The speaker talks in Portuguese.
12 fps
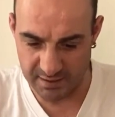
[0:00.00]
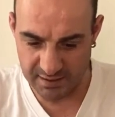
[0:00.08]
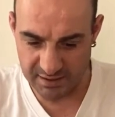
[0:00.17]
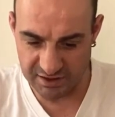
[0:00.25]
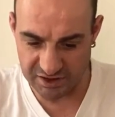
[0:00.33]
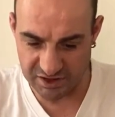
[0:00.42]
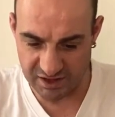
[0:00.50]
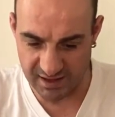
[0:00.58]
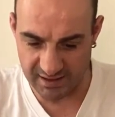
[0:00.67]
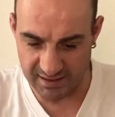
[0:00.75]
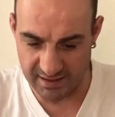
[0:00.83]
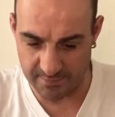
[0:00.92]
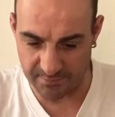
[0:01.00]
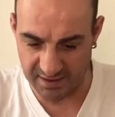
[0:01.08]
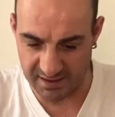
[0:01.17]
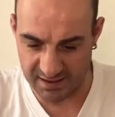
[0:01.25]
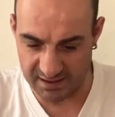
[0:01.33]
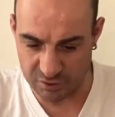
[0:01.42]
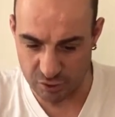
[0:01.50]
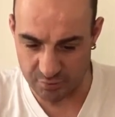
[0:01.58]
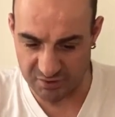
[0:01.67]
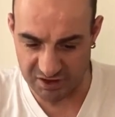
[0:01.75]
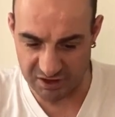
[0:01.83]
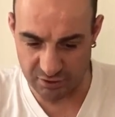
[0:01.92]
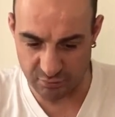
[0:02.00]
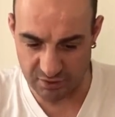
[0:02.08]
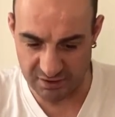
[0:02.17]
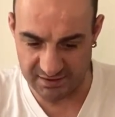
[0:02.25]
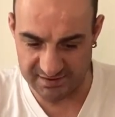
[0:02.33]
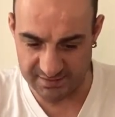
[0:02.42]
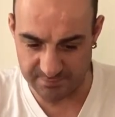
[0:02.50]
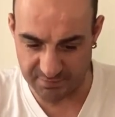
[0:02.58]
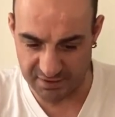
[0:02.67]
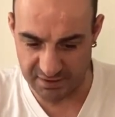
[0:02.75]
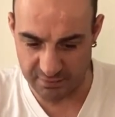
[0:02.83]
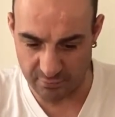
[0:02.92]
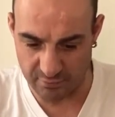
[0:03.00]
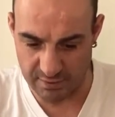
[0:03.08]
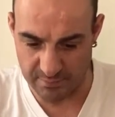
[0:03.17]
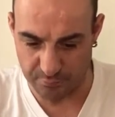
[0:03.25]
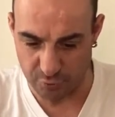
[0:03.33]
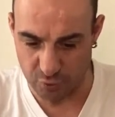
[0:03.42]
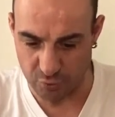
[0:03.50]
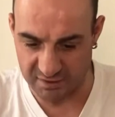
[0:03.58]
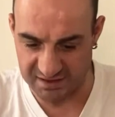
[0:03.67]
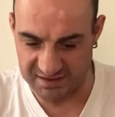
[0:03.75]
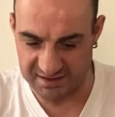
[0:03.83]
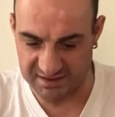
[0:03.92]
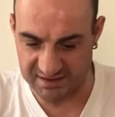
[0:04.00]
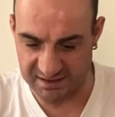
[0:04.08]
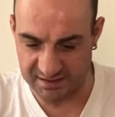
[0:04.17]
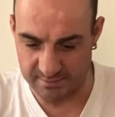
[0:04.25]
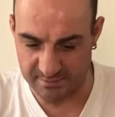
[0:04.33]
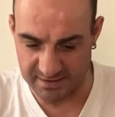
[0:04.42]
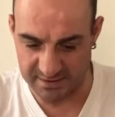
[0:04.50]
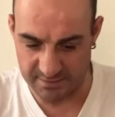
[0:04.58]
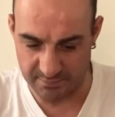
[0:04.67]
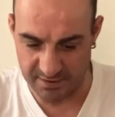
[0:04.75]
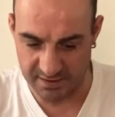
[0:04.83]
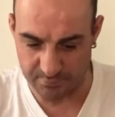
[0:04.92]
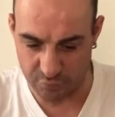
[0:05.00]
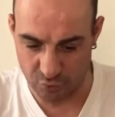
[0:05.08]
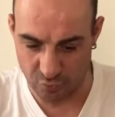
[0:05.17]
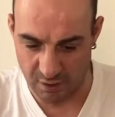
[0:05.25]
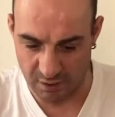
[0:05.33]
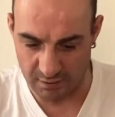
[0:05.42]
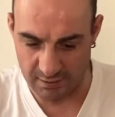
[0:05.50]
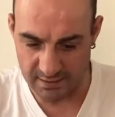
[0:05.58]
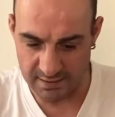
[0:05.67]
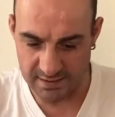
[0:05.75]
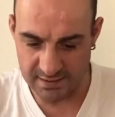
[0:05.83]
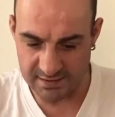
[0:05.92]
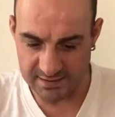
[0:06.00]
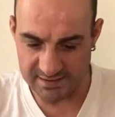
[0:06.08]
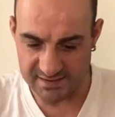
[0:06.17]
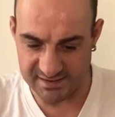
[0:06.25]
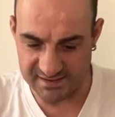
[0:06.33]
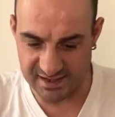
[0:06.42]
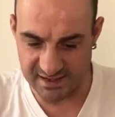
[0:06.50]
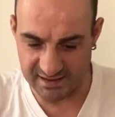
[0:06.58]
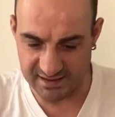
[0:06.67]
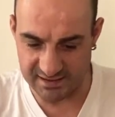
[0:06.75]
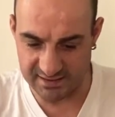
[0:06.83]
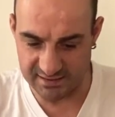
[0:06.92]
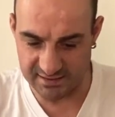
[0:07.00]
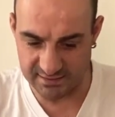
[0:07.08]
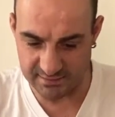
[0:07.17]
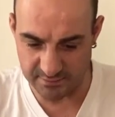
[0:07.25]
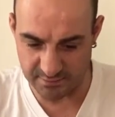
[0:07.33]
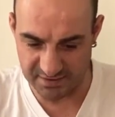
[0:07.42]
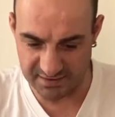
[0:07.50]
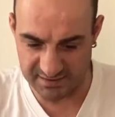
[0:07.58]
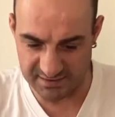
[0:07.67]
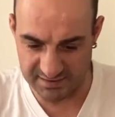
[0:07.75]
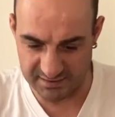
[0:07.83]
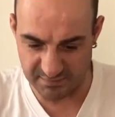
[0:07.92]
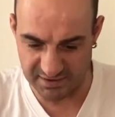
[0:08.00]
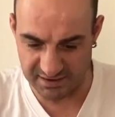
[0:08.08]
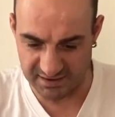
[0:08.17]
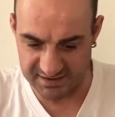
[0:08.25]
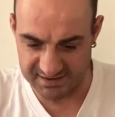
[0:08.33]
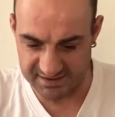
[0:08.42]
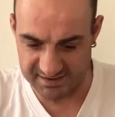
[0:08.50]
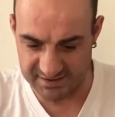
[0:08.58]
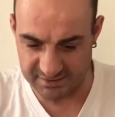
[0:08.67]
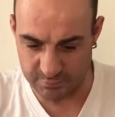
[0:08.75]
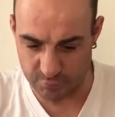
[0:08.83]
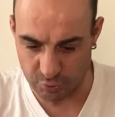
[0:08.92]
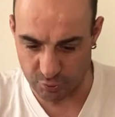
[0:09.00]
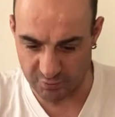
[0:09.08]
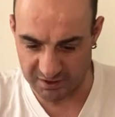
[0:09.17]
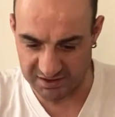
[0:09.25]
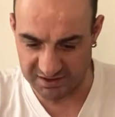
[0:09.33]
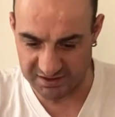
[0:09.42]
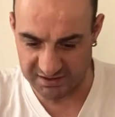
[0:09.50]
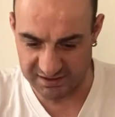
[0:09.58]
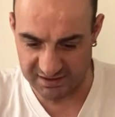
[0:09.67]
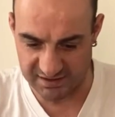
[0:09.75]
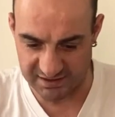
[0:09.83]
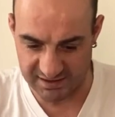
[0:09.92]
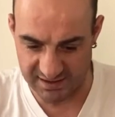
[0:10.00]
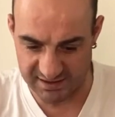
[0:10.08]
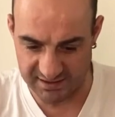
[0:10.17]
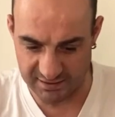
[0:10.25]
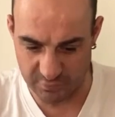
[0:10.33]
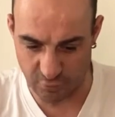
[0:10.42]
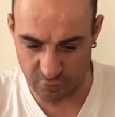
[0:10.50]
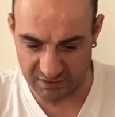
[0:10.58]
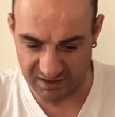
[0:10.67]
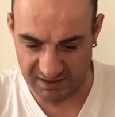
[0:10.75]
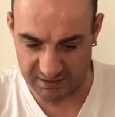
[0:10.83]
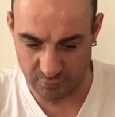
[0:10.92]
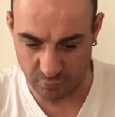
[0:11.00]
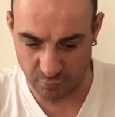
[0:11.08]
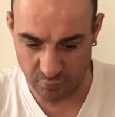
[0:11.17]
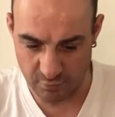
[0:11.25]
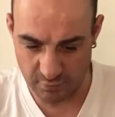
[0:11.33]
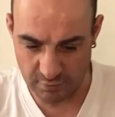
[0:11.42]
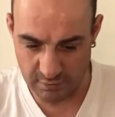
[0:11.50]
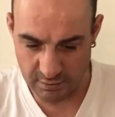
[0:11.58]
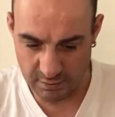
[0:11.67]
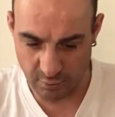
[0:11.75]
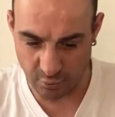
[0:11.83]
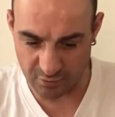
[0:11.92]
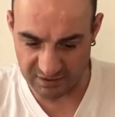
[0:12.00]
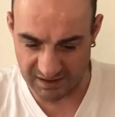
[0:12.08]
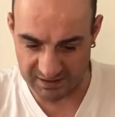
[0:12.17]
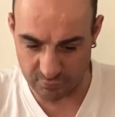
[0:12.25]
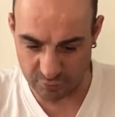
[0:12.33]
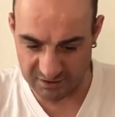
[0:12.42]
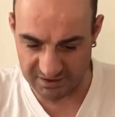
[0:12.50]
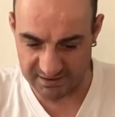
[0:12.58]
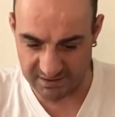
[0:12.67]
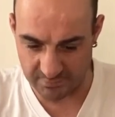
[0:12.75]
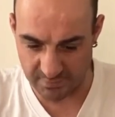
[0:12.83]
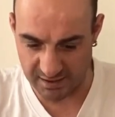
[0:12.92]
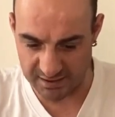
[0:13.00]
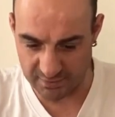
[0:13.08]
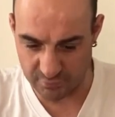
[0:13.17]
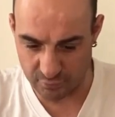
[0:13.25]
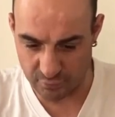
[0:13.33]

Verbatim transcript: estar a pagar subsídio de desemprego a portugueses diretamente para Portugal, cerca de, de 1.700 portugueses que têm contrato, contratos de trabalho